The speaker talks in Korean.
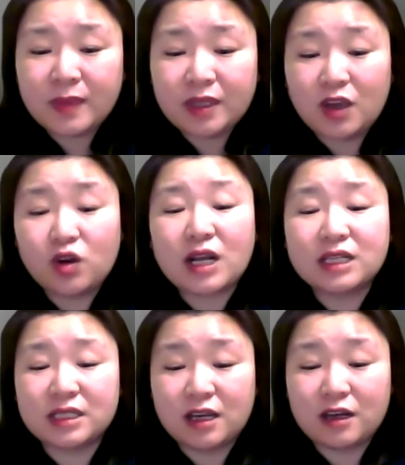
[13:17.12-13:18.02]
열
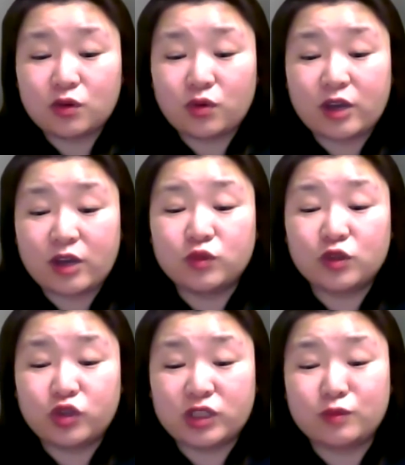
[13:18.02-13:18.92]
가지 재앙으로 애굽을
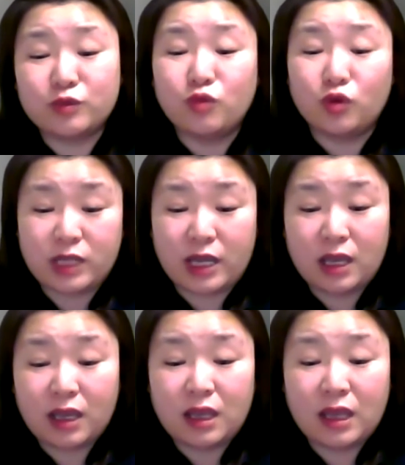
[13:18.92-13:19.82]
뒤집은 모세,
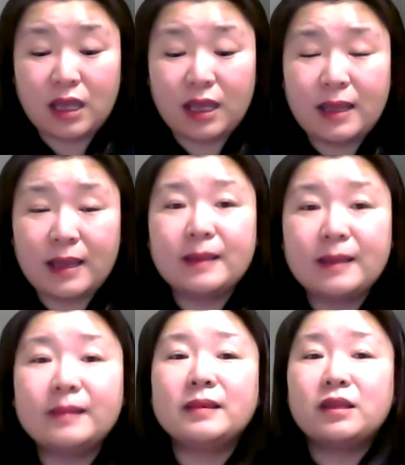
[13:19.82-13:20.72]

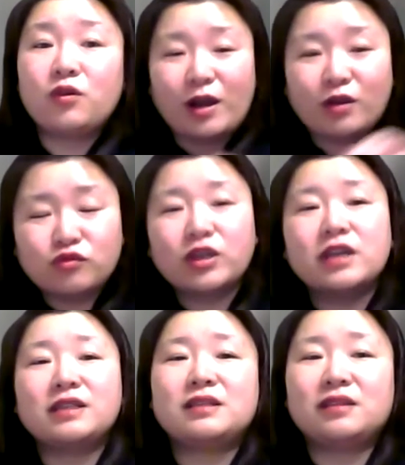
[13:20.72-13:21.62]
왕궁에
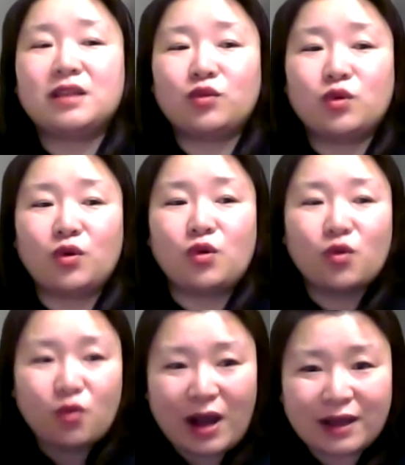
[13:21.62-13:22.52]
있을 때도
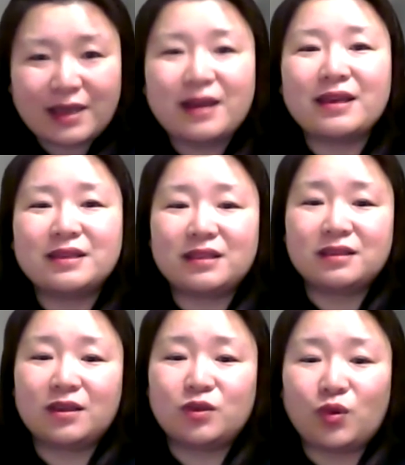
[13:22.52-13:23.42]
광야에
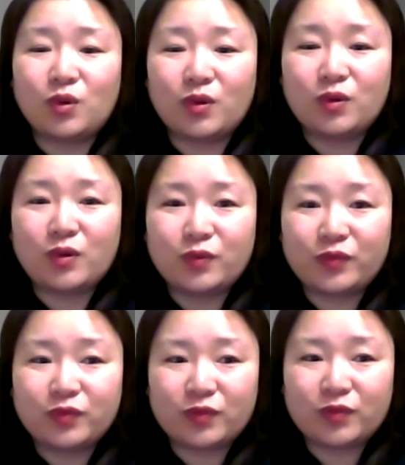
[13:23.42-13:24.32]
있을 때도
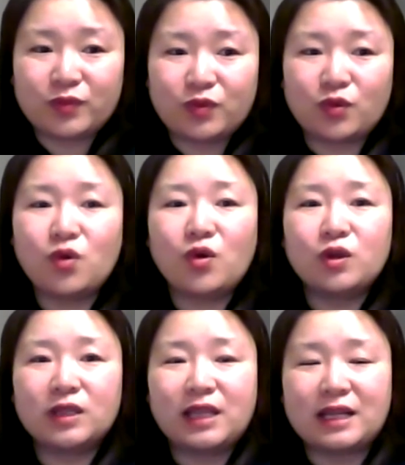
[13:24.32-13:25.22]
또
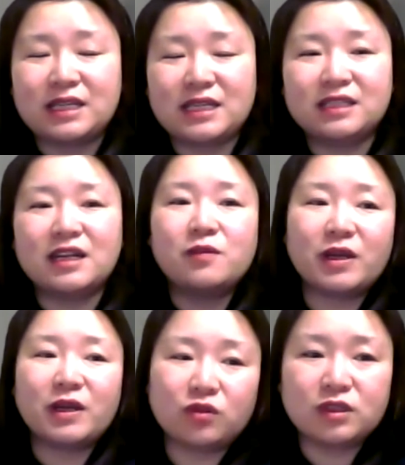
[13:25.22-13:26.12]
다시 이스라엘
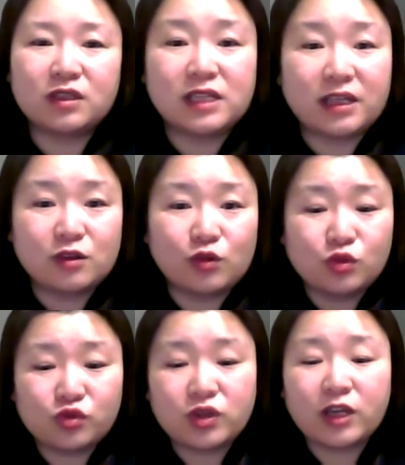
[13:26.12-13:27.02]
백성들을
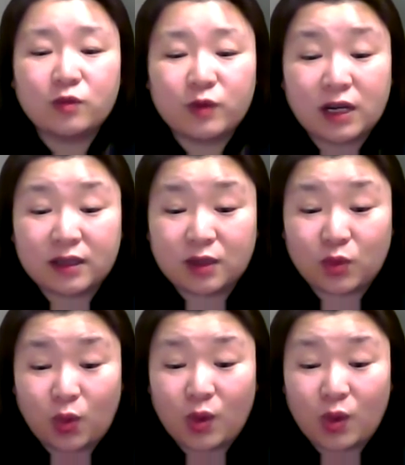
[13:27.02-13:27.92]
이끌고 출애굽을 할
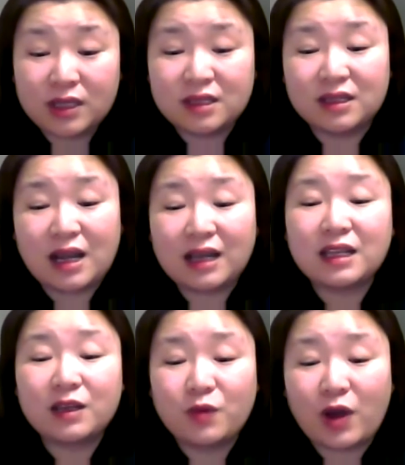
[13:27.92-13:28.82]
때도 늘
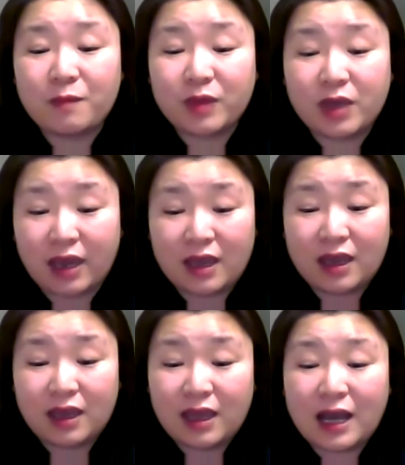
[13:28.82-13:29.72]
하나님과 함께
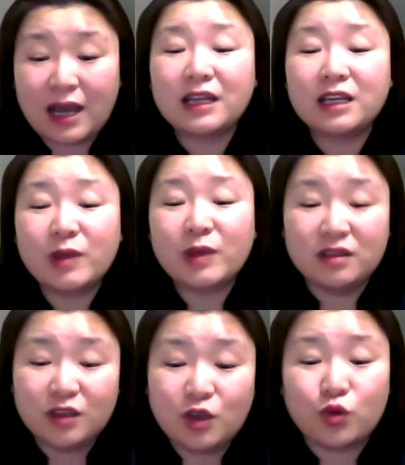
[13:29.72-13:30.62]
하나님의
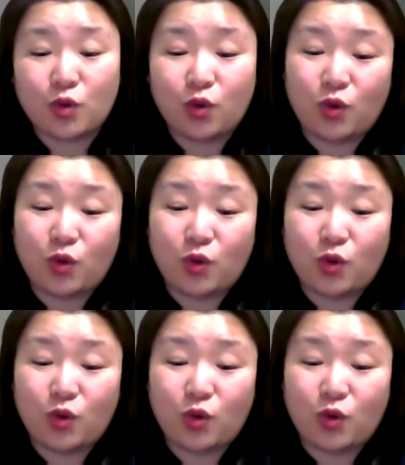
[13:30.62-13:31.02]
능력으로